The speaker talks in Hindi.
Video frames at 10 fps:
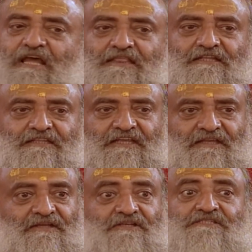जाते थे
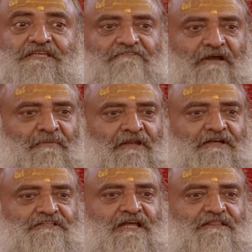सेवा में
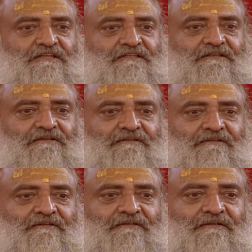लग जाते थे
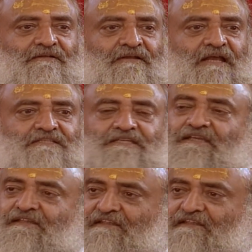कैसी ये